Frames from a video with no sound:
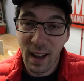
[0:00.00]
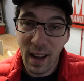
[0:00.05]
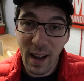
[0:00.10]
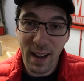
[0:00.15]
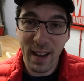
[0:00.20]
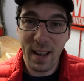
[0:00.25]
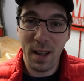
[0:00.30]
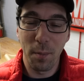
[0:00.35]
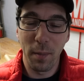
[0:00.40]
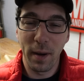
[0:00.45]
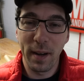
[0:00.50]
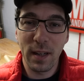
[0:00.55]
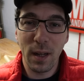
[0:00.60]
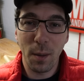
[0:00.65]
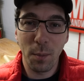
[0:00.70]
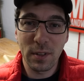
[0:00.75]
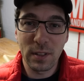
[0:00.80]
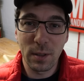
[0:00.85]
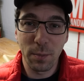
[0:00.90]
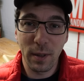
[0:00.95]
Hi, mein
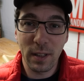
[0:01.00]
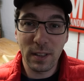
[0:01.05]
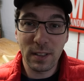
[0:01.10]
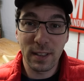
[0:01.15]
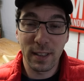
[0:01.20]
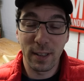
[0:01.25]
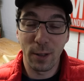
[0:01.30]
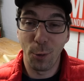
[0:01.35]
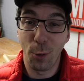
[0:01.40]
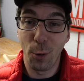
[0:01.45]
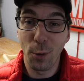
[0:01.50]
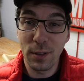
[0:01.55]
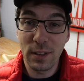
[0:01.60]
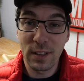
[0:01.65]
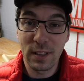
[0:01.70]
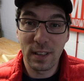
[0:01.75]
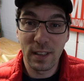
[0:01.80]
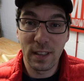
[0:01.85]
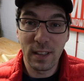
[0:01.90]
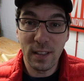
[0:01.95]
Name ist Sebastian.
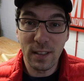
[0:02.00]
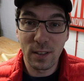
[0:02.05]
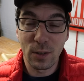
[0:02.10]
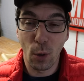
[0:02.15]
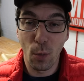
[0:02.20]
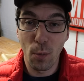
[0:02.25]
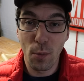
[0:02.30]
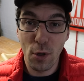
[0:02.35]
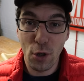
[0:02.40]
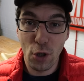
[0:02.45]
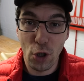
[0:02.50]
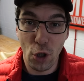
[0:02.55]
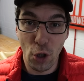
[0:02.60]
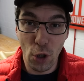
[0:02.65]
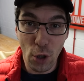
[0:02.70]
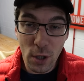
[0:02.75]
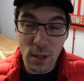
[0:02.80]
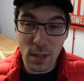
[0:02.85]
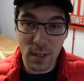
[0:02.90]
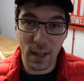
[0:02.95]
Heute geht es um
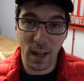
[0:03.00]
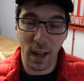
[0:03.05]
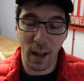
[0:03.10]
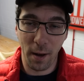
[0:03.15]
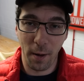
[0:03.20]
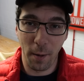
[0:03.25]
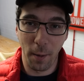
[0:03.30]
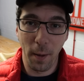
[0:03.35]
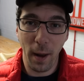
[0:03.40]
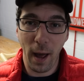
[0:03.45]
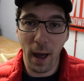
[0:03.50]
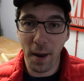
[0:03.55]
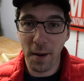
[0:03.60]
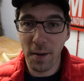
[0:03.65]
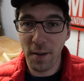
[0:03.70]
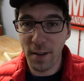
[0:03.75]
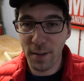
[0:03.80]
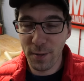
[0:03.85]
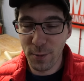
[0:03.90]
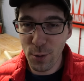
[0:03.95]
Schnittkanten
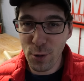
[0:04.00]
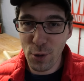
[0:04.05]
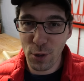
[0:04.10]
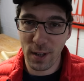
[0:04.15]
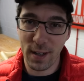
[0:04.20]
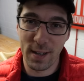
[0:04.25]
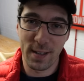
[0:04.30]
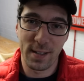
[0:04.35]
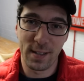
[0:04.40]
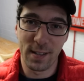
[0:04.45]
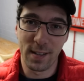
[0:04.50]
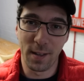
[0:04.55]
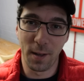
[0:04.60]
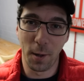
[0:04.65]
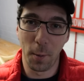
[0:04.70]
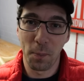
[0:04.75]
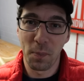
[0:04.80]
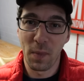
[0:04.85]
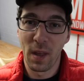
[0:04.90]
an der Tischkreissäge.